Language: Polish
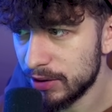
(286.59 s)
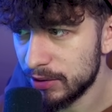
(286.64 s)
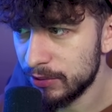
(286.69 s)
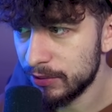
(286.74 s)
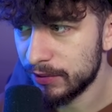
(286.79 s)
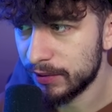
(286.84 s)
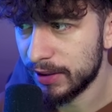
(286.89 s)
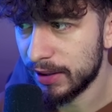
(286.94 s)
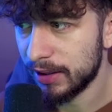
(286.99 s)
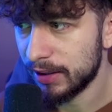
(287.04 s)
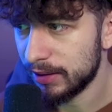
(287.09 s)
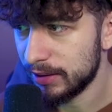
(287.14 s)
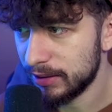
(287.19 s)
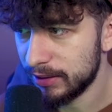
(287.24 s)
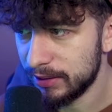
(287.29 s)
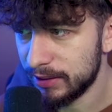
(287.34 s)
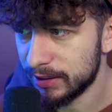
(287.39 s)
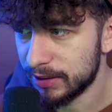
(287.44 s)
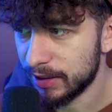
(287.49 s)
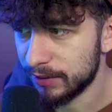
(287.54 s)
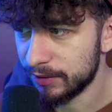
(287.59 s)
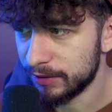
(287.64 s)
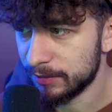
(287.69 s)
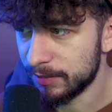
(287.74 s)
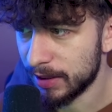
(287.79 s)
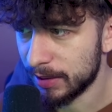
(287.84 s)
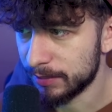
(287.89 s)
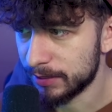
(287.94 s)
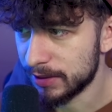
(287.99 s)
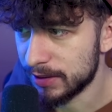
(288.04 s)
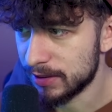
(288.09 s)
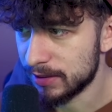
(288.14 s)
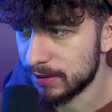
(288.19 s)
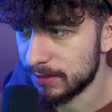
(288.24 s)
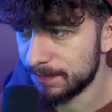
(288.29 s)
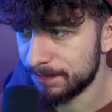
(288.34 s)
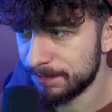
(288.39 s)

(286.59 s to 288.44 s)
główkę i nie trafi w bramkę z